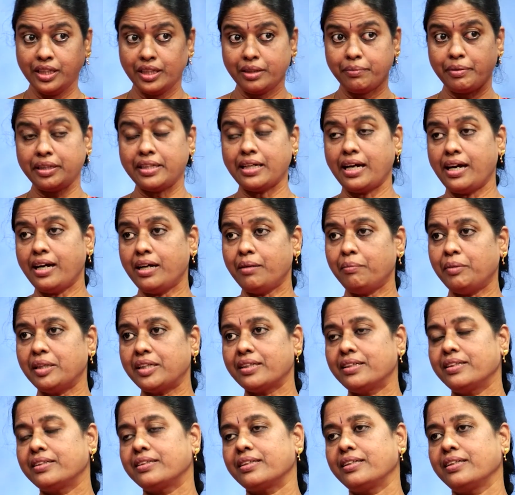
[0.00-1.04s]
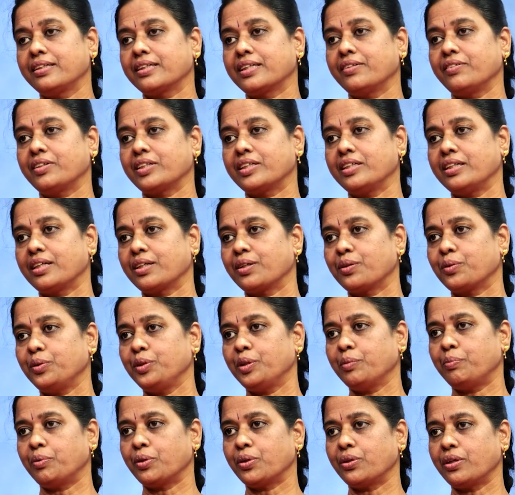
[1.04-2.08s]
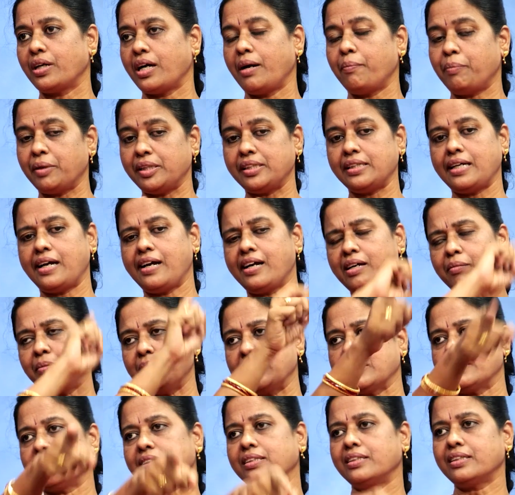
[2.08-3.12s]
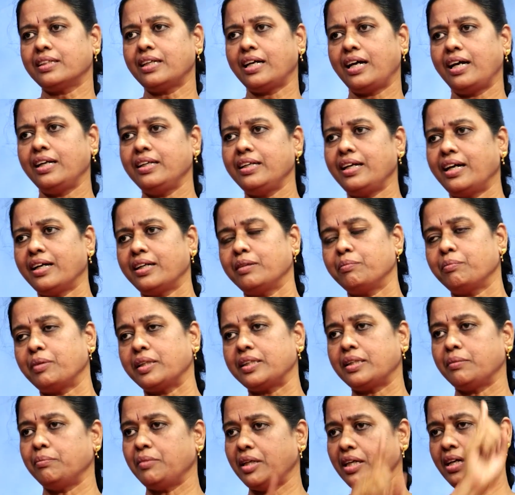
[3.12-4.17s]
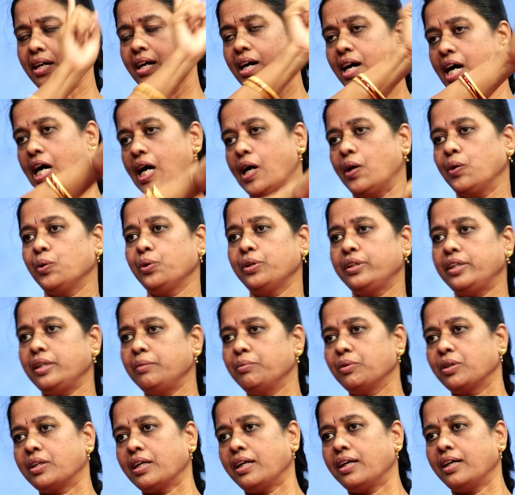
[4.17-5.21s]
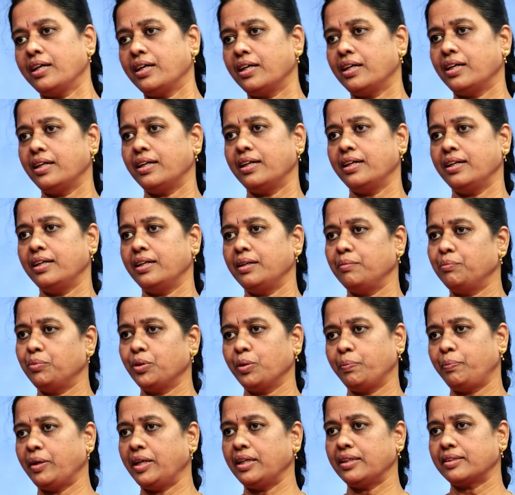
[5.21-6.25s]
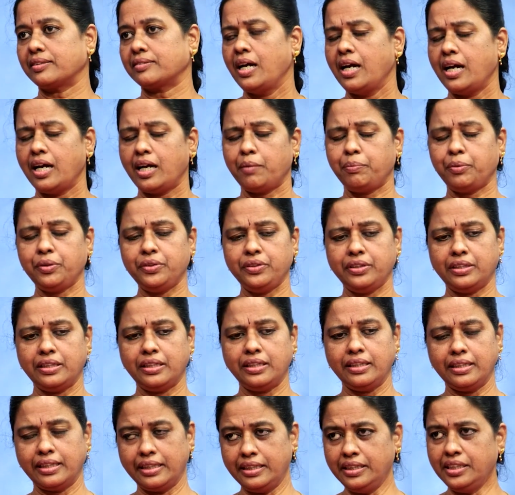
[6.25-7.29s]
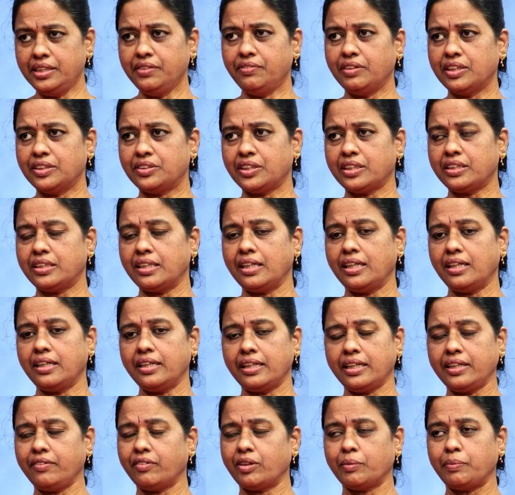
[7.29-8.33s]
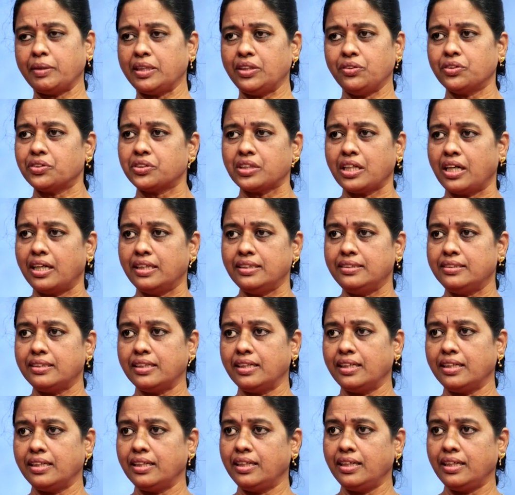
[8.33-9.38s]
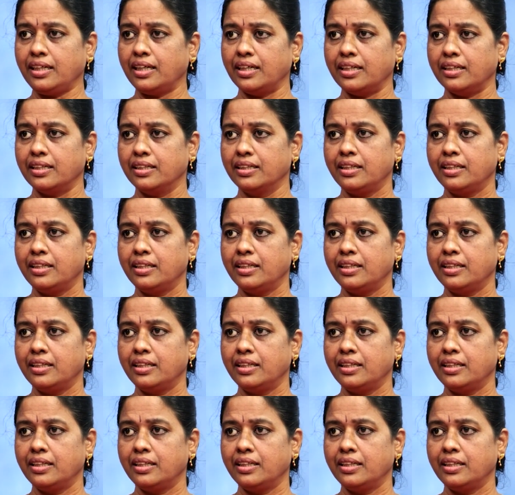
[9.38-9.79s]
இப்படி நாகப்பட்டினத்தில் இருக்கிறவருக்கு நாங்கள் கொண்டு போகிறோம் அப்போ அந்த நாகப்பட்டினத்தில் இருக்கிற ஆள் யாருன்னு பார்த்தோம்னா அவர் ஒரு திமுக பொறுப்பாளர் அப்போ இந்த ரெண்டு வருஷத்தில் ஏன்னா இவங்க பத்து வருஷம் ஆட்சியில் இல்லை